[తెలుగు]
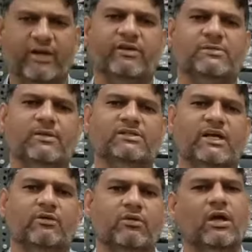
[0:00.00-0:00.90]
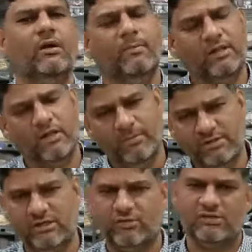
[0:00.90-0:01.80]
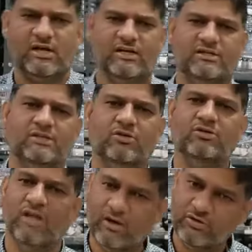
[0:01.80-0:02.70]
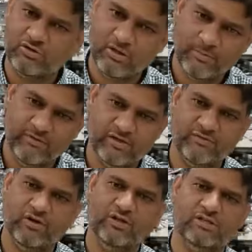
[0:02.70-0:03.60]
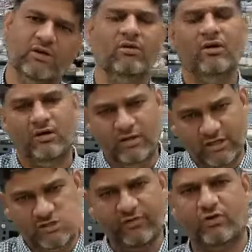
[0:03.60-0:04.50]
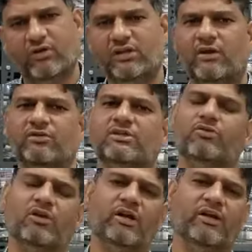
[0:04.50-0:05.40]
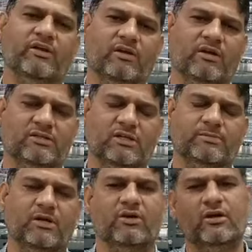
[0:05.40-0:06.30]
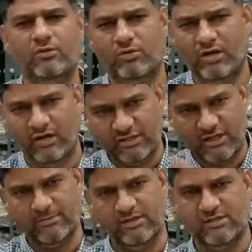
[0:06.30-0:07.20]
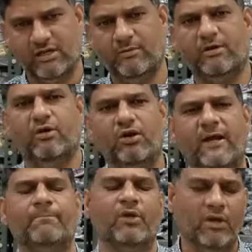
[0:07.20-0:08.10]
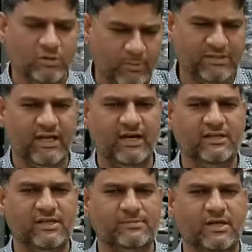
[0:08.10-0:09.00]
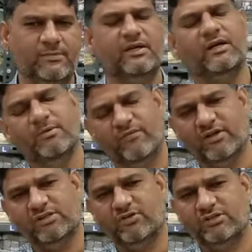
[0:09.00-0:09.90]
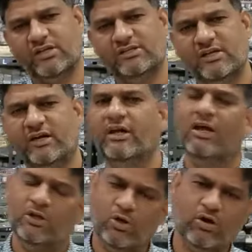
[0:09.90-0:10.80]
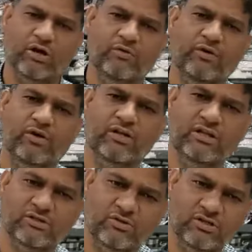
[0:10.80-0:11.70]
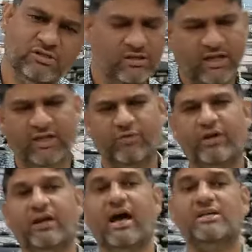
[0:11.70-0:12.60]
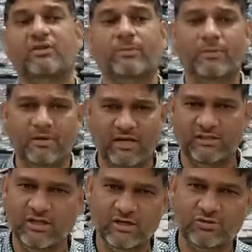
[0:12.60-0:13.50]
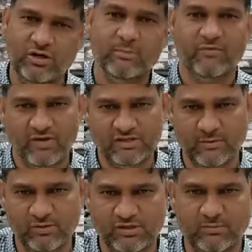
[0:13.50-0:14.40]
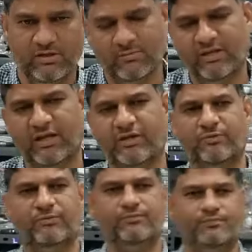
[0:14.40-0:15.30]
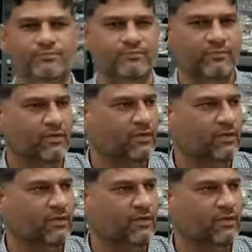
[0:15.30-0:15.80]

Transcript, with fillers: అంటే ఎటువంటి ఇన్వెస్ట్మెంట్ చేయకుండా మా దగ్గర బిజినెస్ కూడా స్టార్ట్ చేసుకోవచ్చు దాని గురించి నేను ప్రీవియస్ వీడియో తీశాను నెక్స్ట్ వీడియో కూడా దాని గురించి టోటల్గా డిస్క్రిప్షన్లో నేను టోటల్ డిస్క్రైబ్ చేస్తాను అనమాట ఓకే సో మా ఛానల్ సబ్స్క్రైబ్ చేయండి మీ ఫ్రెండ్స్ కూడా షేర్ చేయండి త్వరగా న్యూ వీడియో అనేది తీసుకొచ్చేస్తాను థ్యాంక్ యూ అండి లాస్ట్ వన్ మినిట్ ఖచ్చితంగా చూడండి మీరు ఫస్ట్ టైం వస్తే మాత్రం థ్యాంక్ యూ